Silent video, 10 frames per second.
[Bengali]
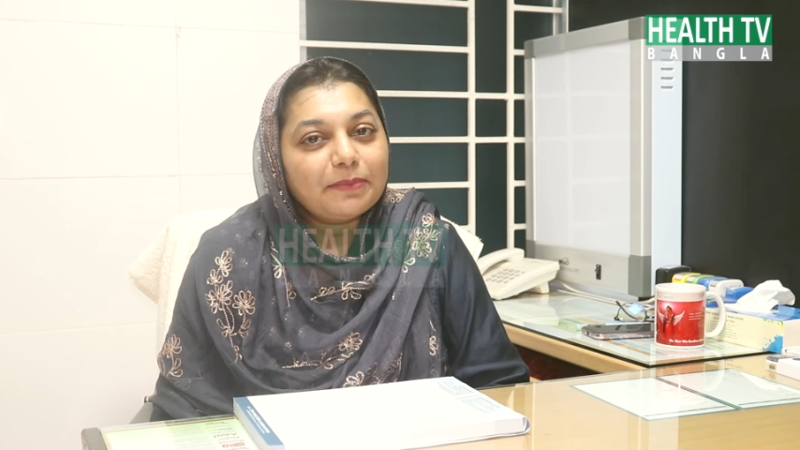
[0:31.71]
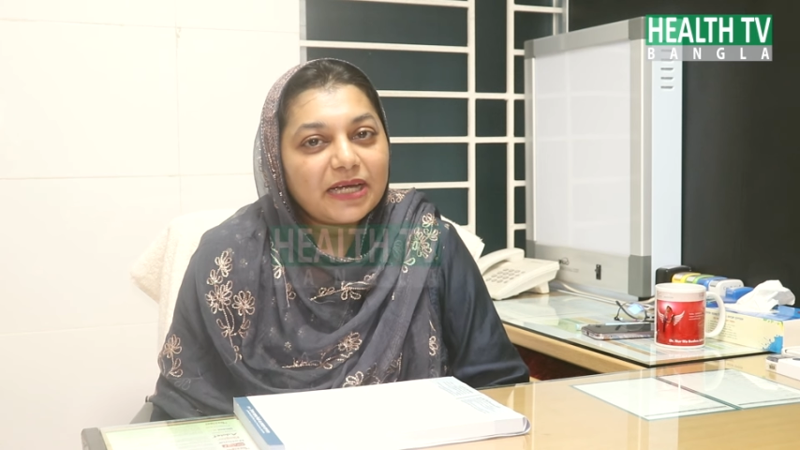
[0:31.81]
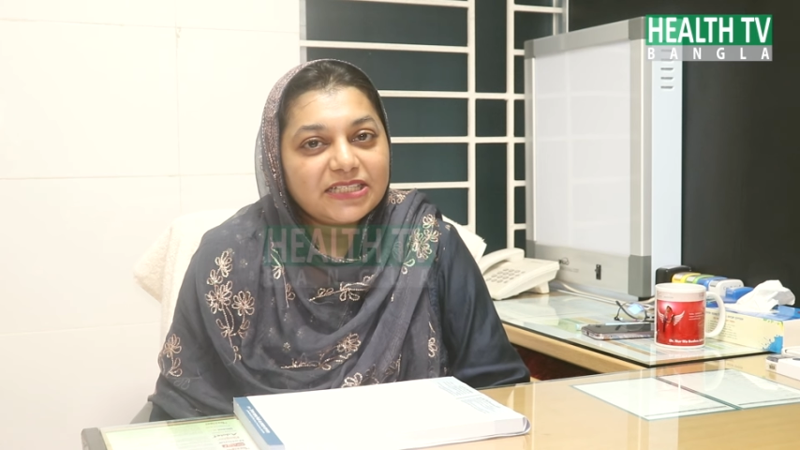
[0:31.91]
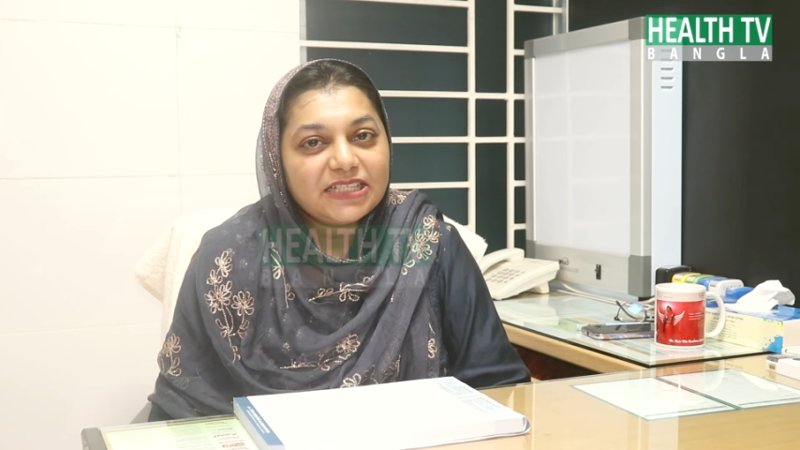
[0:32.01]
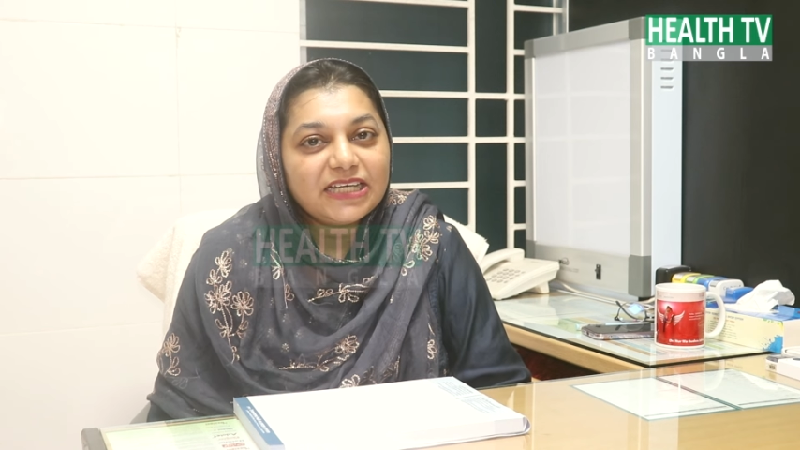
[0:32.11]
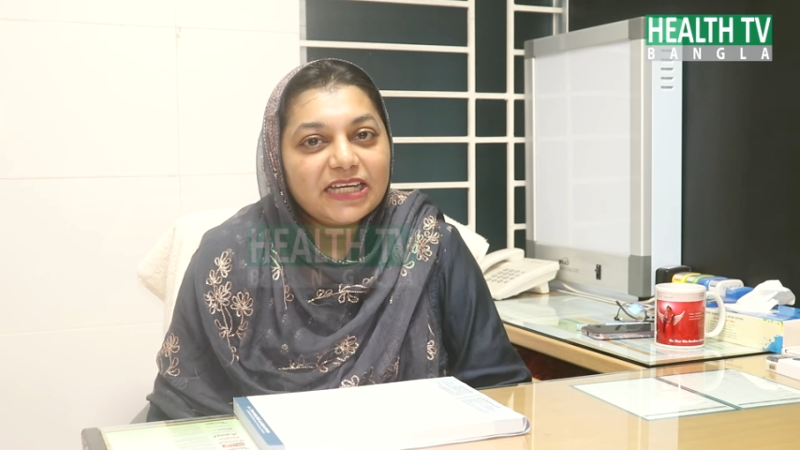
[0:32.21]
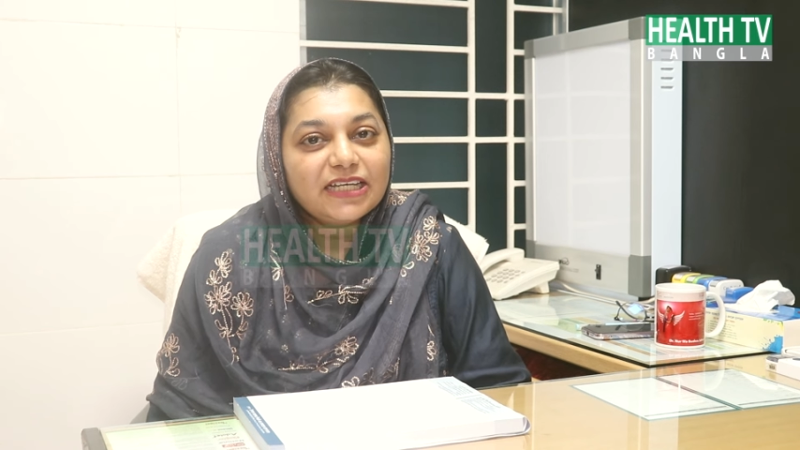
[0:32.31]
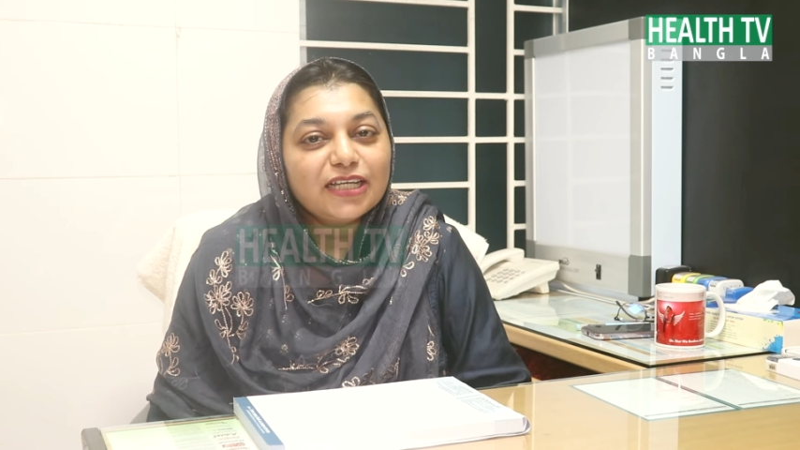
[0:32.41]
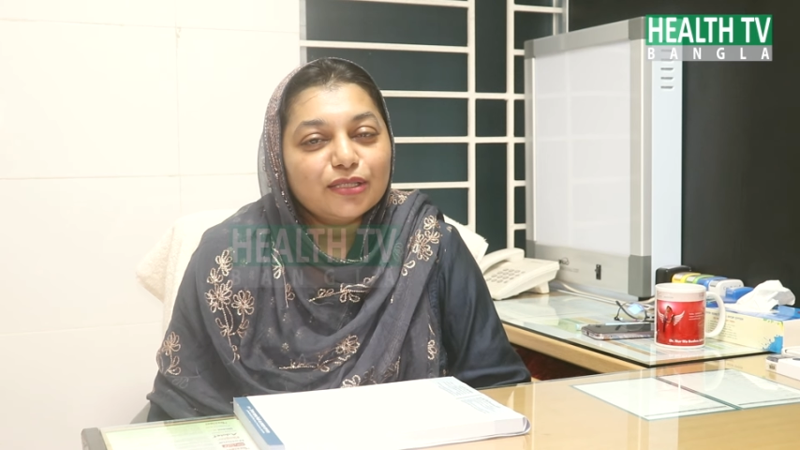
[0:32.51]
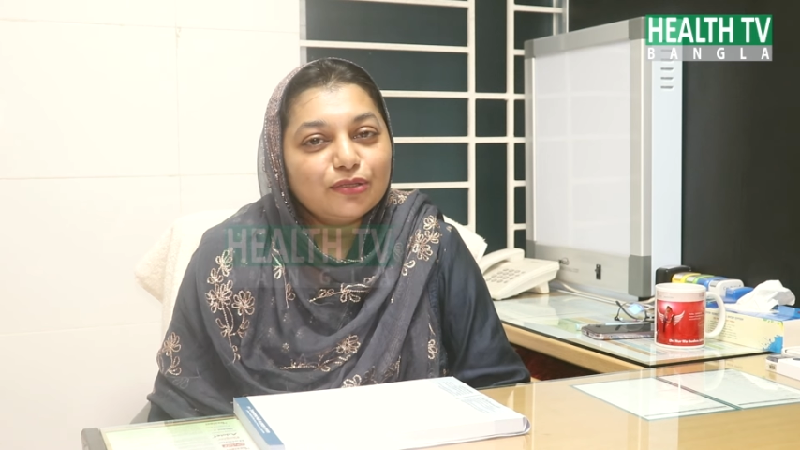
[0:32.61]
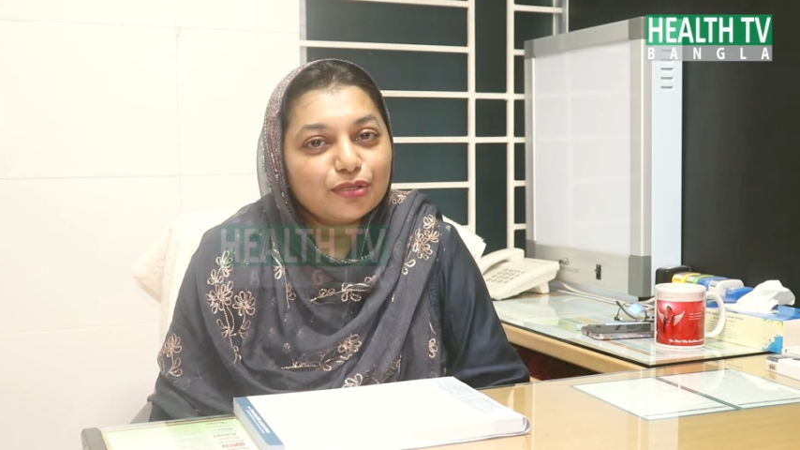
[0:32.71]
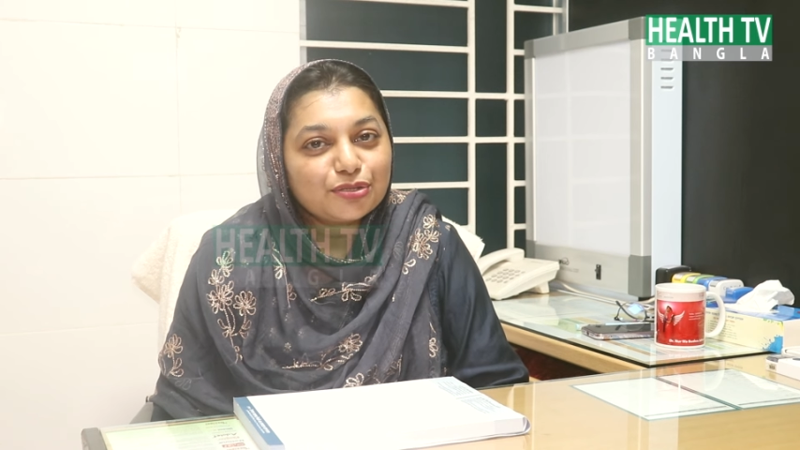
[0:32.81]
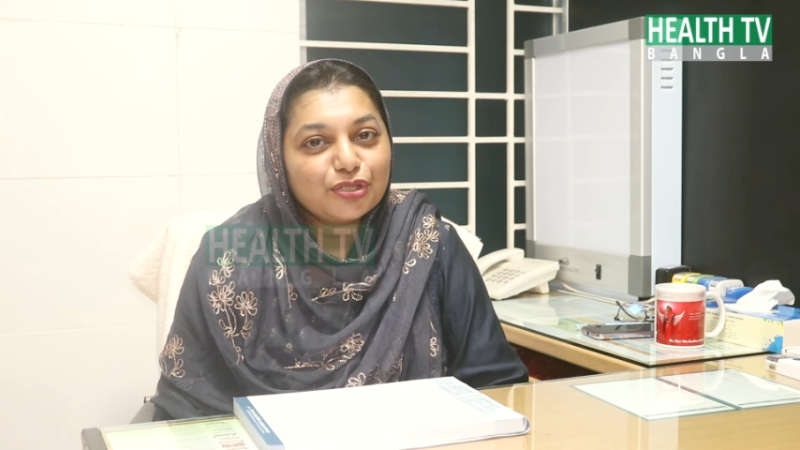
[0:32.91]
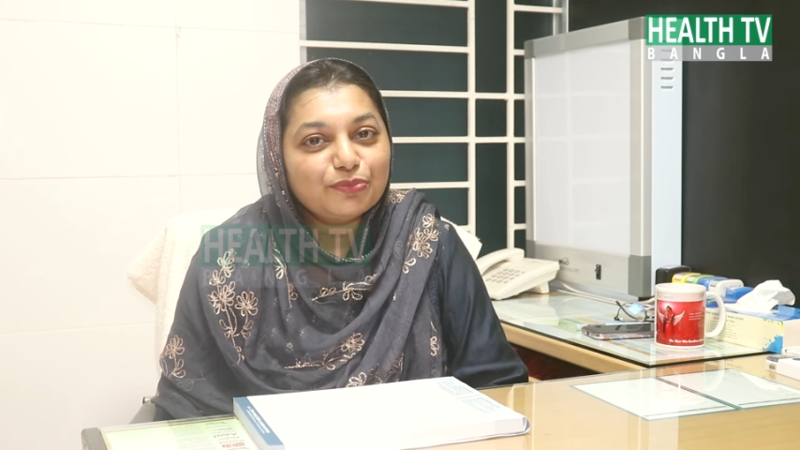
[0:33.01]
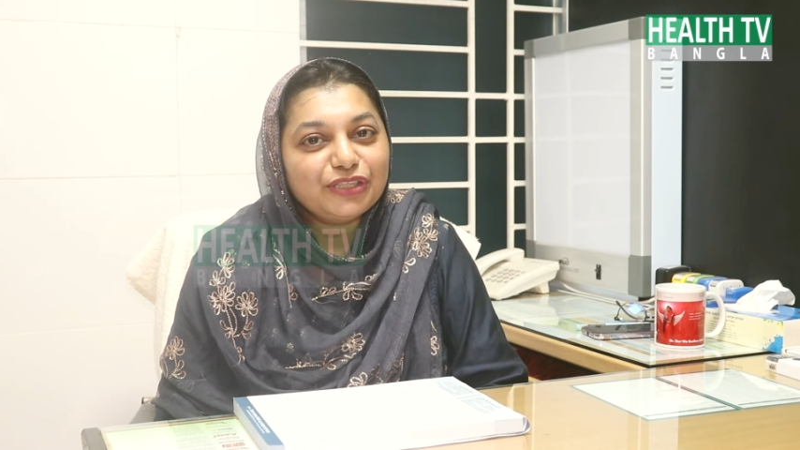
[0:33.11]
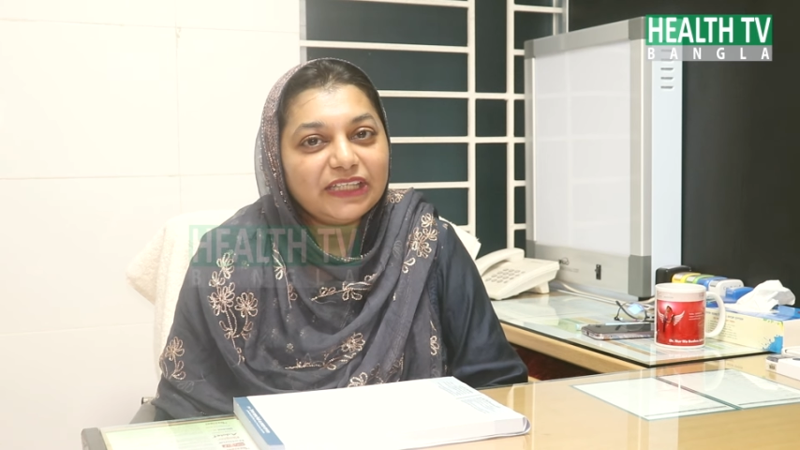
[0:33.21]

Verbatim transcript: মাসিকের দশতম